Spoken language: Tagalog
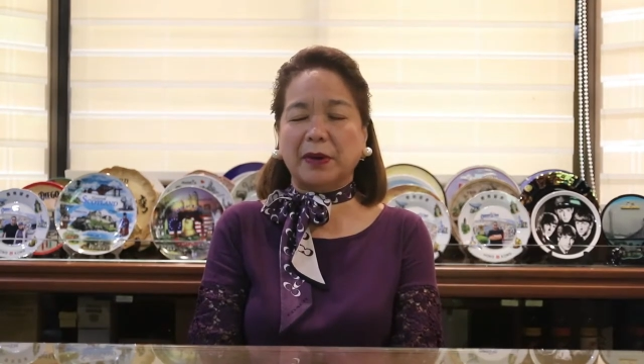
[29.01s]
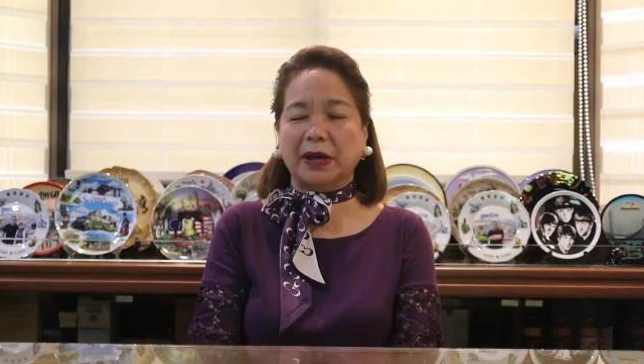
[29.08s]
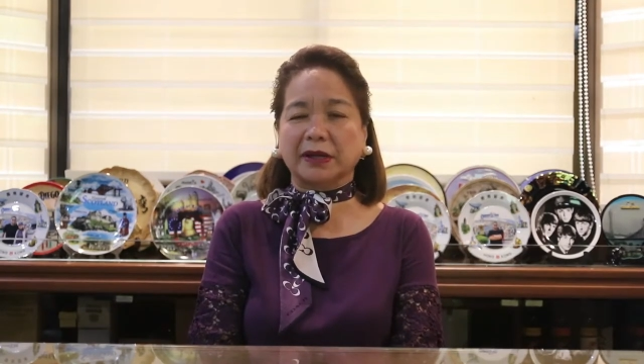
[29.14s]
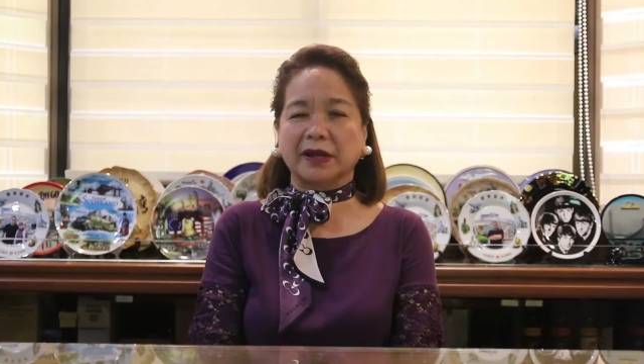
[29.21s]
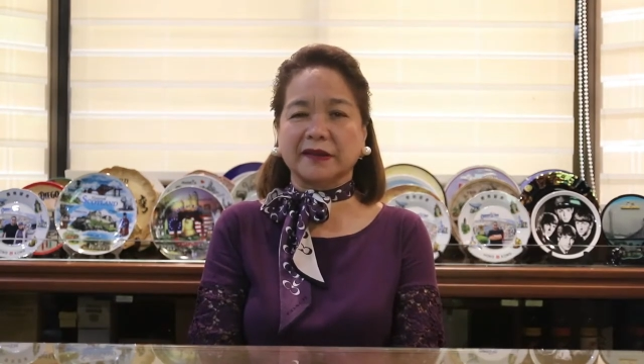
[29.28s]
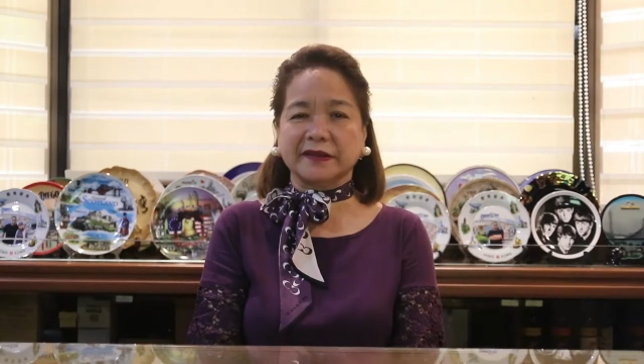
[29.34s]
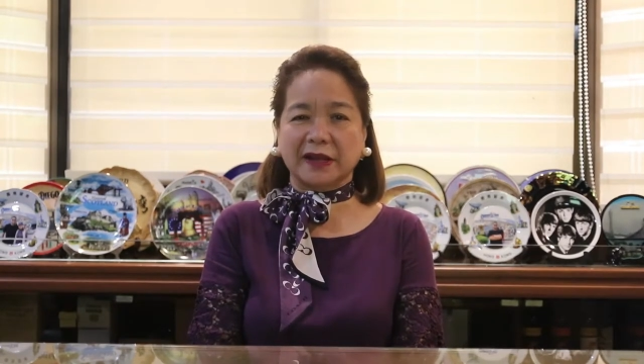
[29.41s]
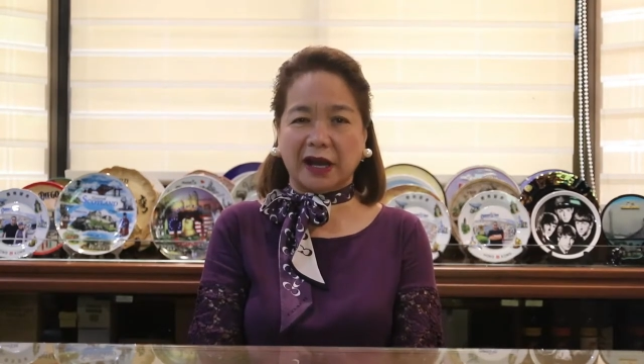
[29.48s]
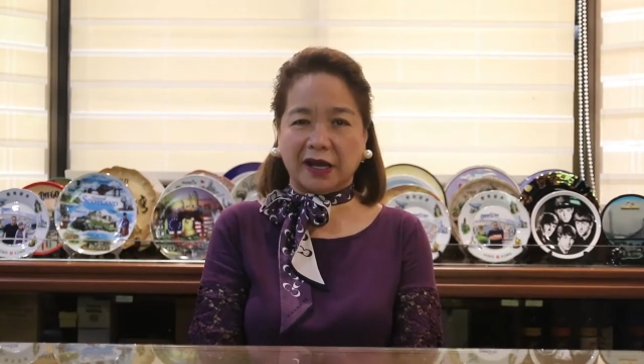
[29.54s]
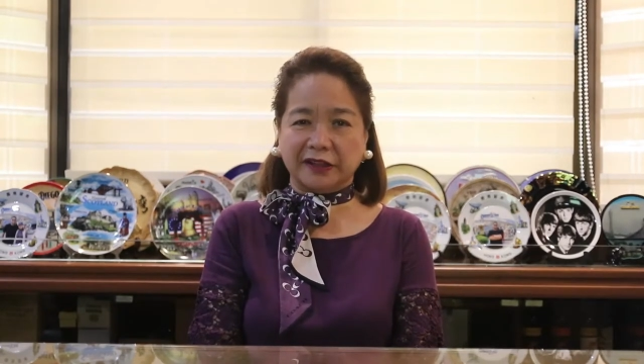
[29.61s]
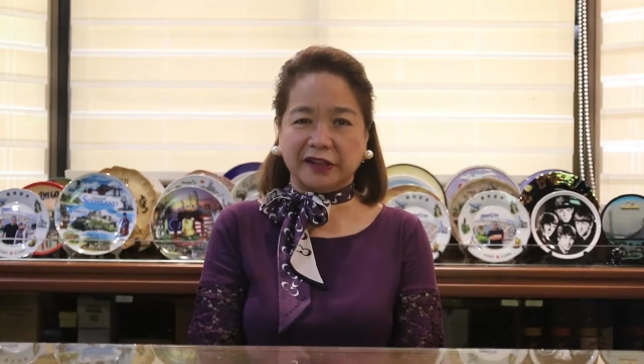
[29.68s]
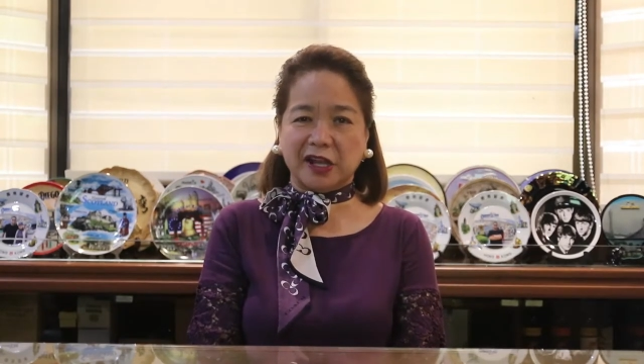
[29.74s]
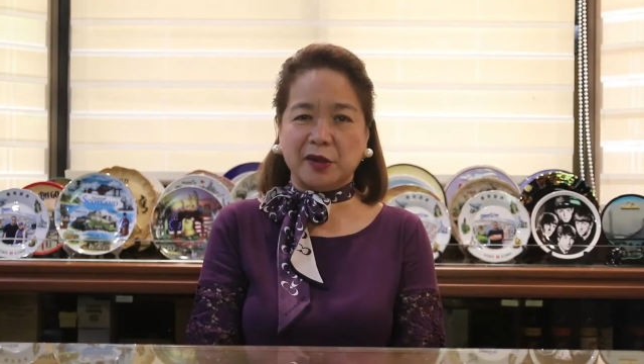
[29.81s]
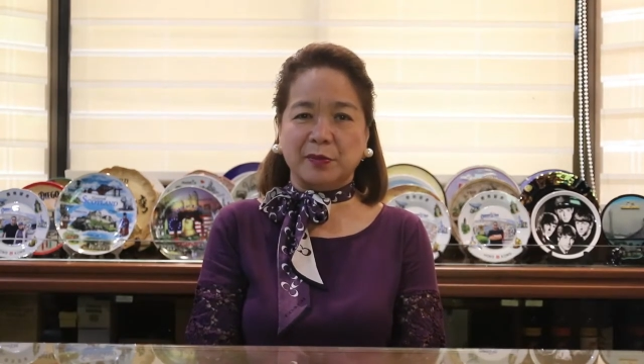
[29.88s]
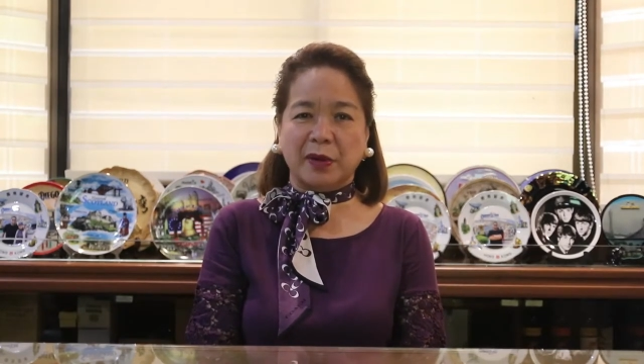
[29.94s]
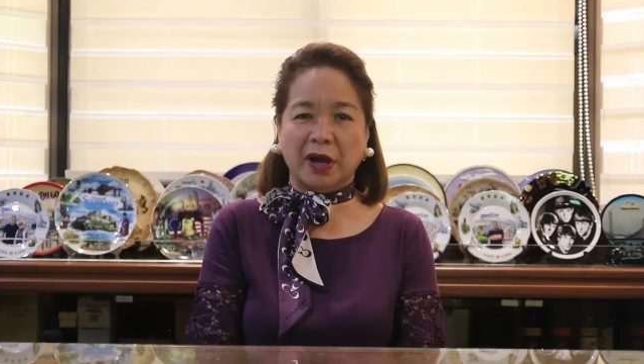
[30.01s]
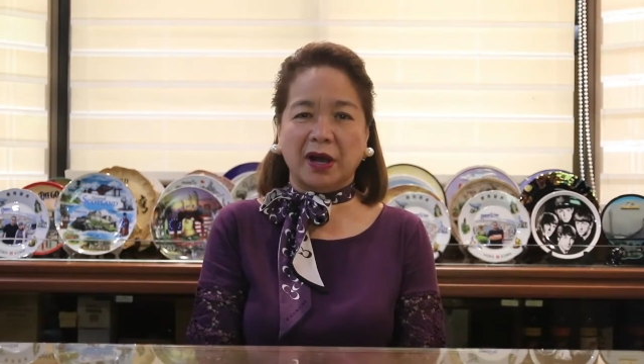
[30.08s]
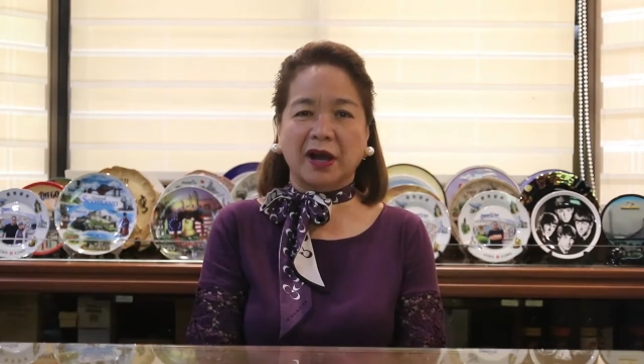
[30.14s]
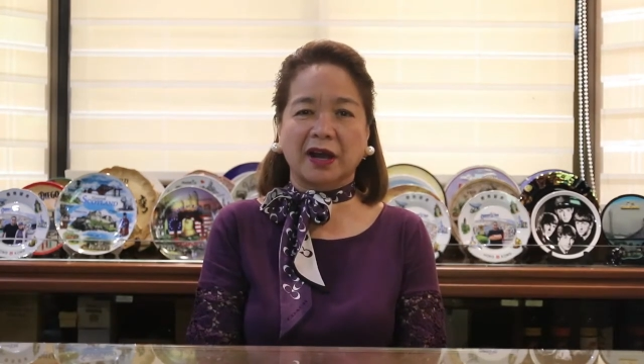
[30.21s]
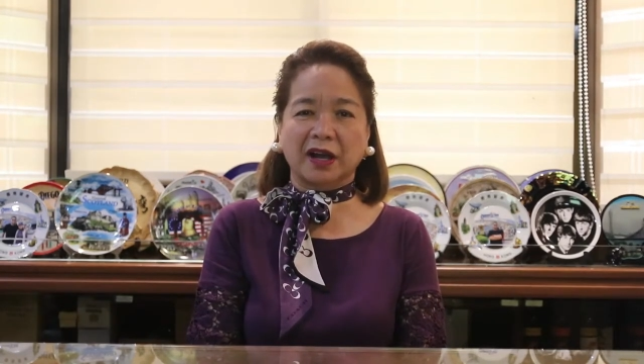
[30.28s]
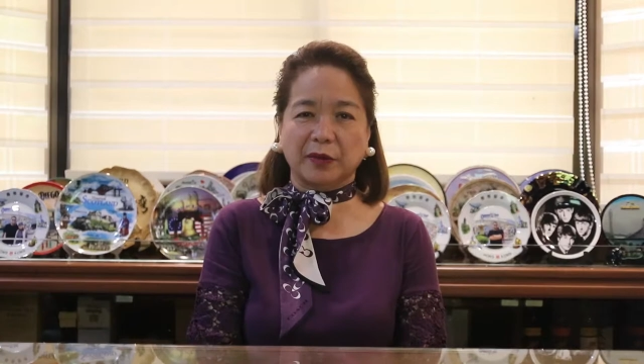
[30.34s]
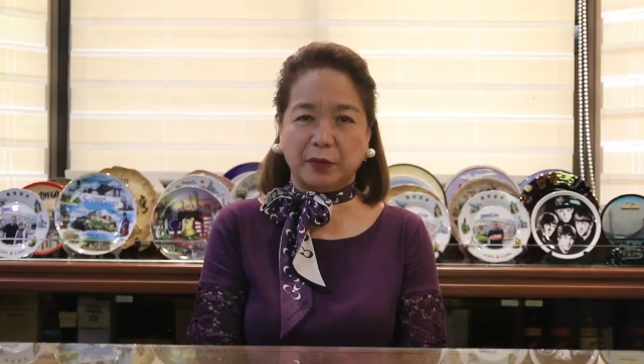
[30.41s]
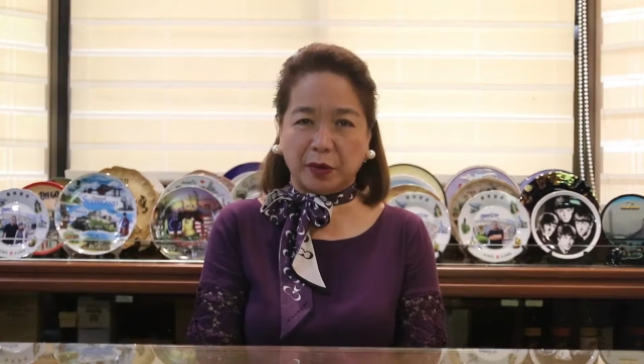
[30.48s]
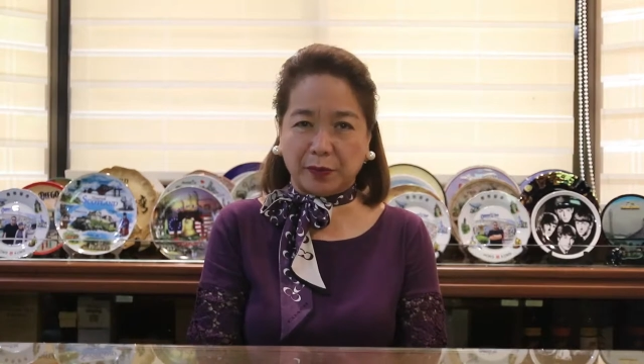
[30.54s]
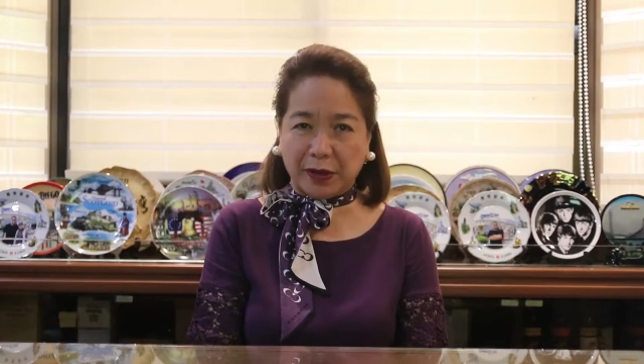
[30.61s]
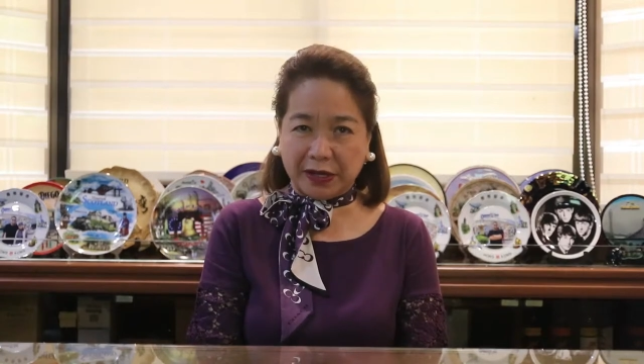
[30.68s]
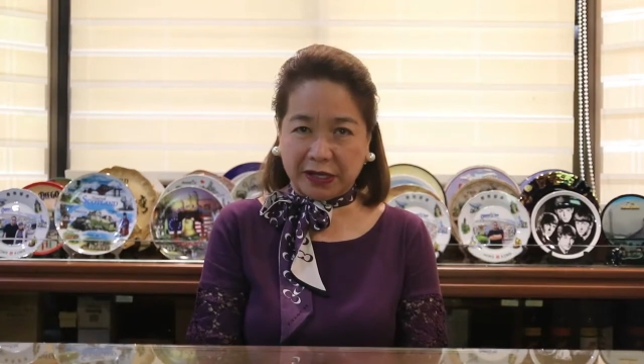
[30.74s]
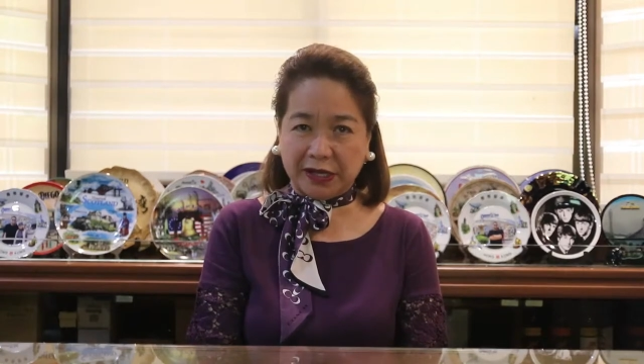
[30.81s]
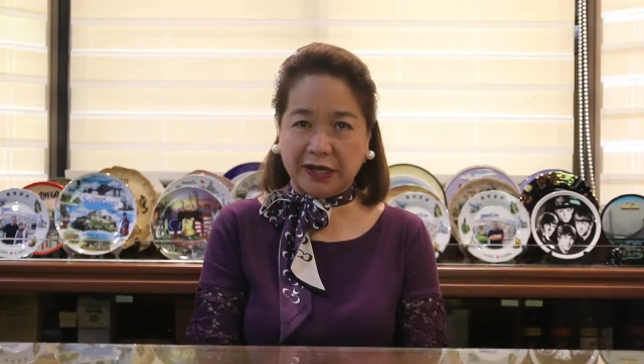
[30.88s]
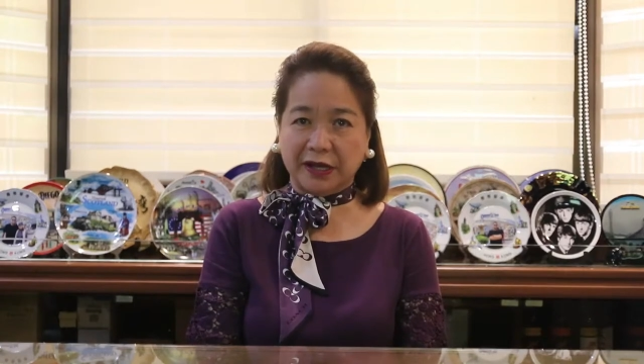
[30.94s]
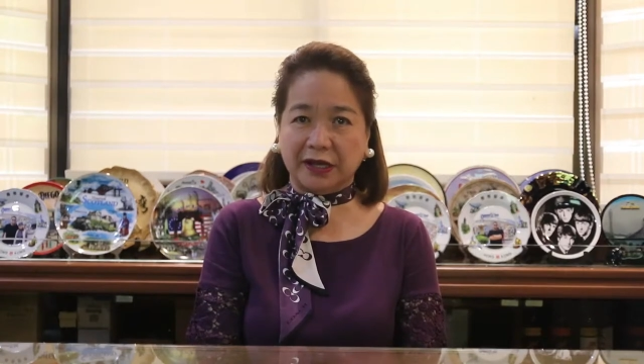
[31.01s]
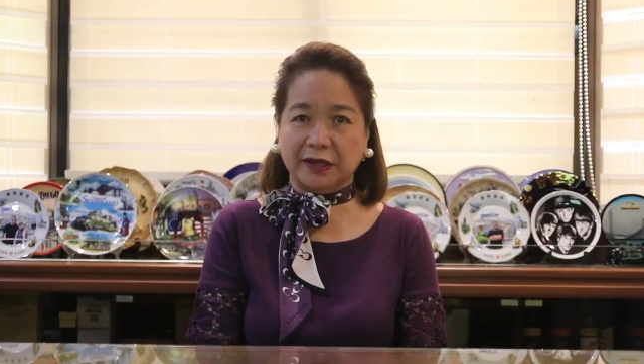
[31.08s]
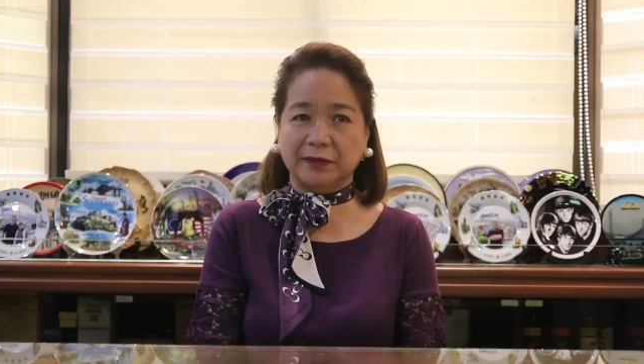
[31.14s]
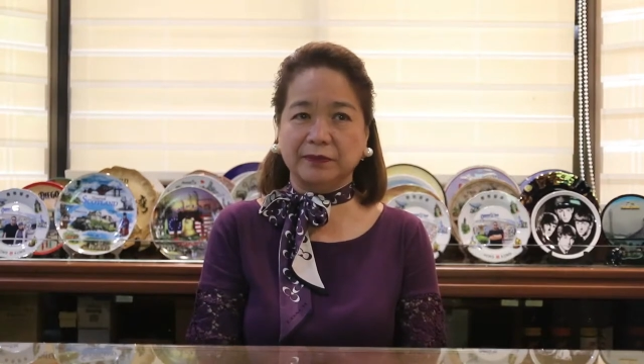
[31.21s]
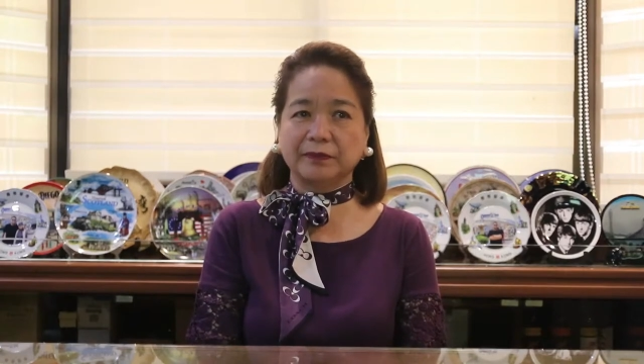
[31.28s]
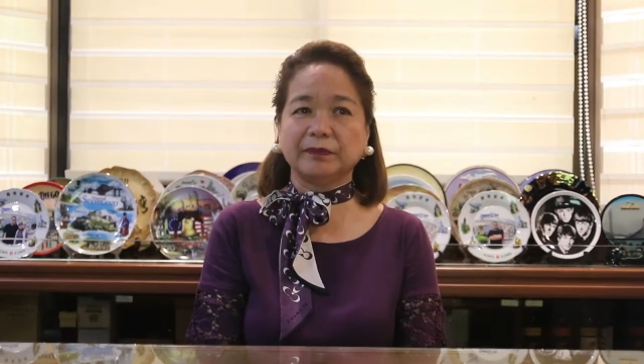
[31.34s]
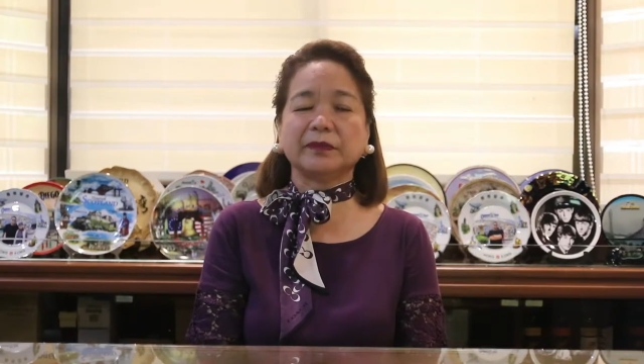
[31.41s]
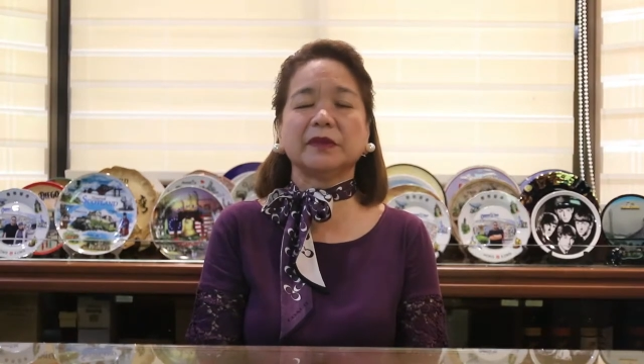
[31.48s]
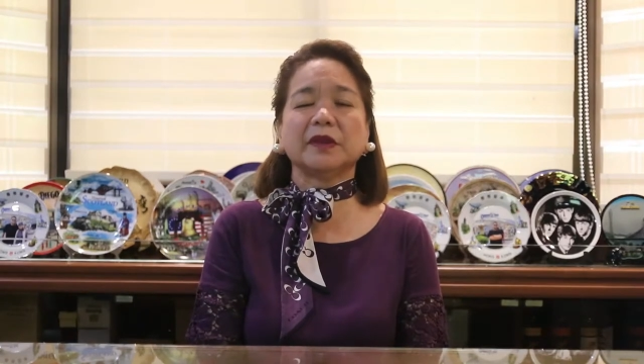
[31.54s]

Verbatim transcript: para sa ating mga kababaihan.